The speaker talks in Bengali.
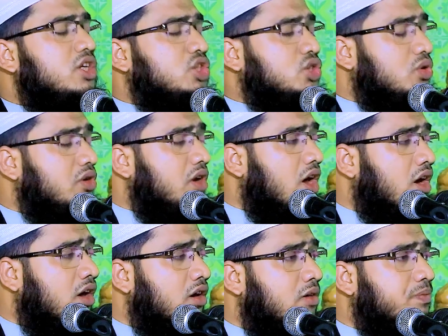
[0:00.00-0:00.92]
একটি সুন্না
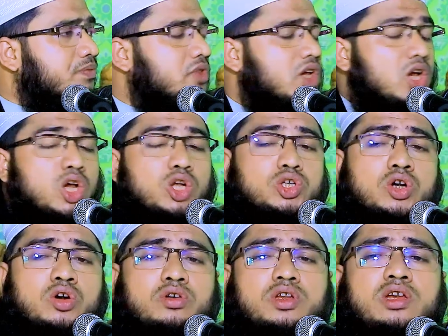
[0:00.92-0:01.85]
হল
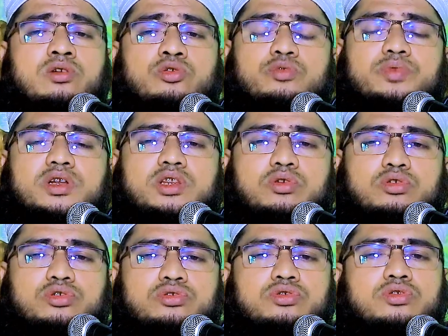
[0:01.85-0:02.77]
যখনই কোনো ব্যক্তি
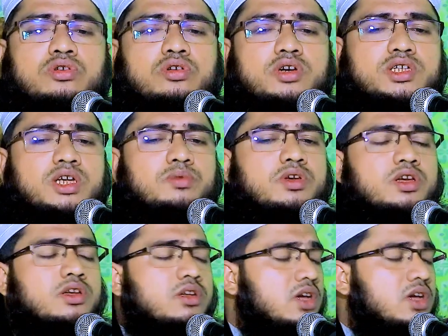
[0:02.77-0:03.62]
অসুস্থ হয়ে যাবে